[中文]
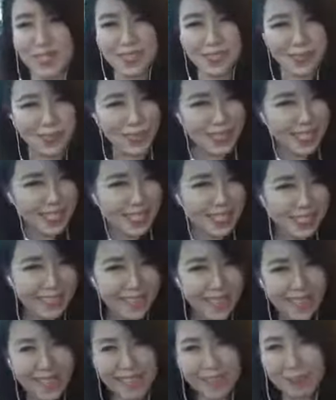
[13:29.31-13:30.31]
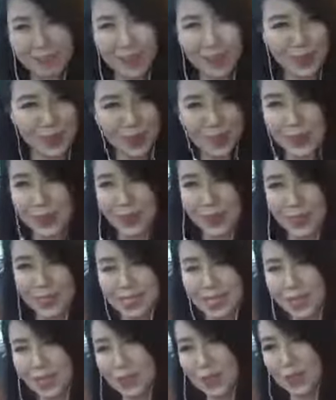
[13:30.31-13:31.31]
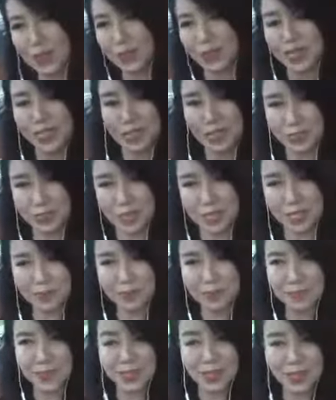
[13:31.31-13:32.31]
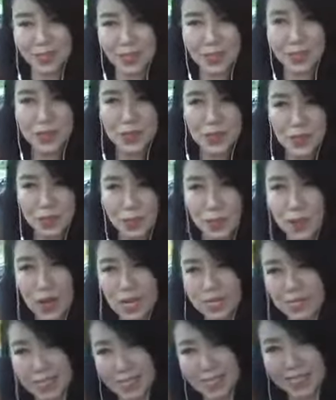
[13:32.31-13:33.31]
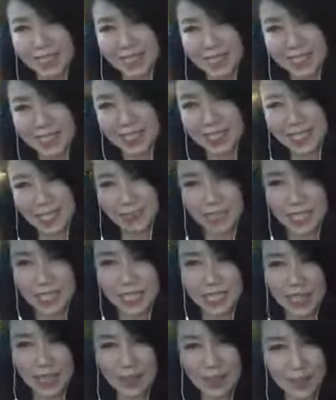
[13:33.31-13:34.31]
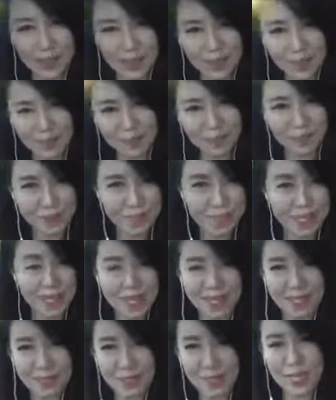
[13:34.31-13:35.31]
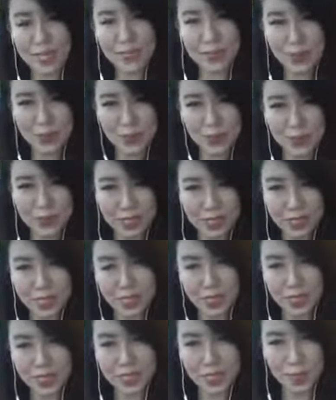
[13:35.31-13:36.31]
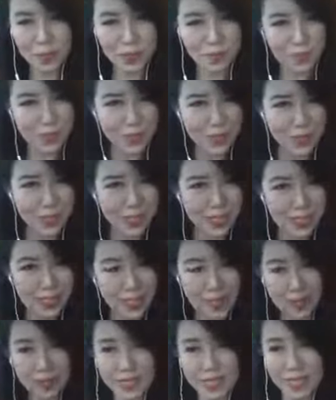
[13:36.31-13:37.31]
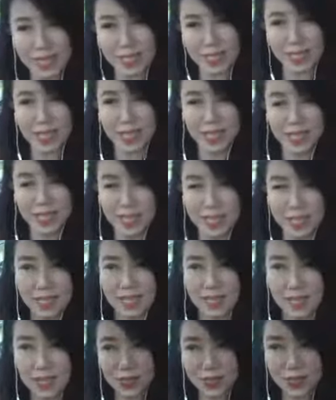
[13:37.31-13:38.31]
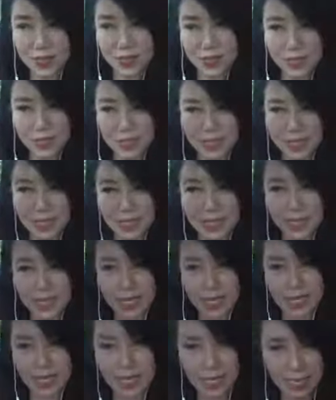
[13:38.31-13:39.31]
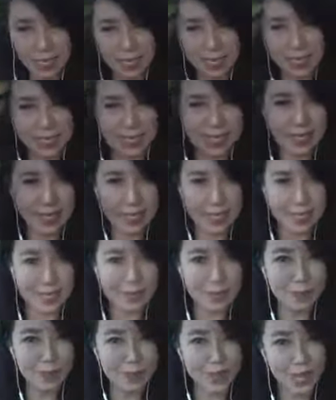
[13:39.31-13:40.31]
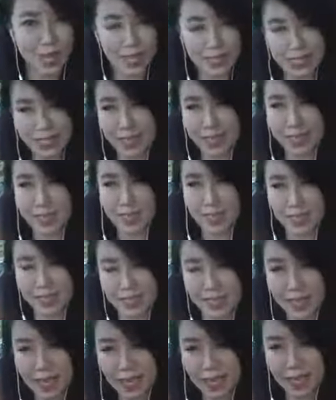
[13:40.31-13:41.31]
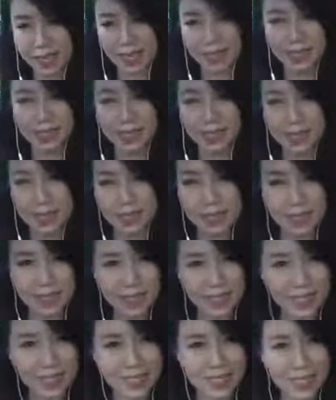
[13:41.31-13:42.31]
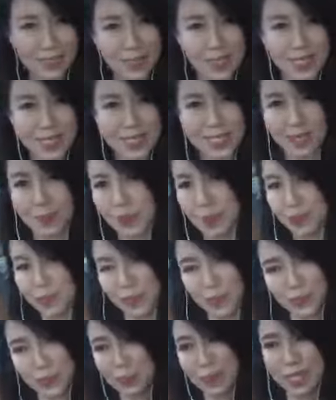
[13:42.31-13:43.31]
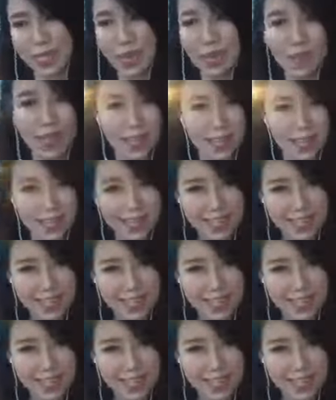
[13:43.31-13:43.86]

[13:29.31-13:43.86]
我时间太不够用了，太多东西做了，所以如果花时间去教了一大堆，啊，没有对社会没有意义贡献的，然后就是那个思想上不大健健康的这些学生，我觉得我我不要了，